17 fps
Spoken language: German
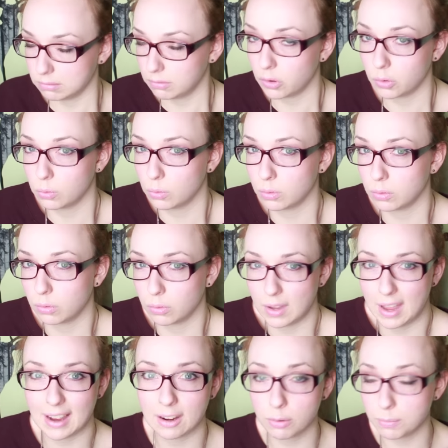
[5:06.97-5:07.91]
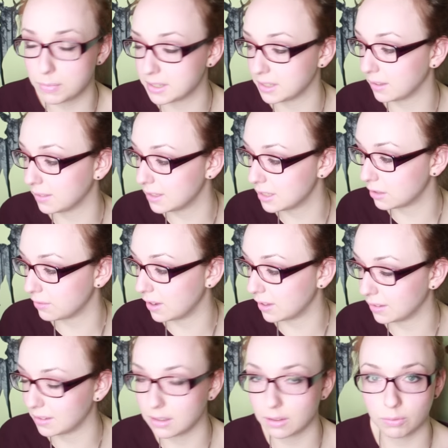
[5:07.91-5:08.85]
zu, zu herkömmlichen
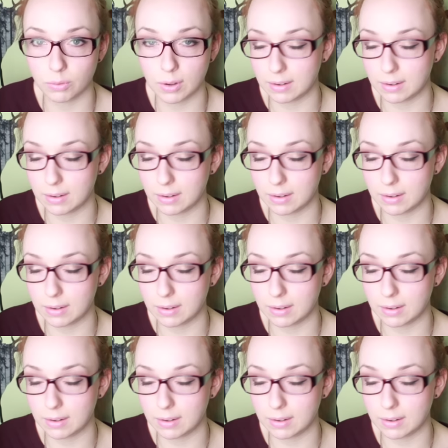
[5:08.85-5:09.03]
Gesichtswassern ist,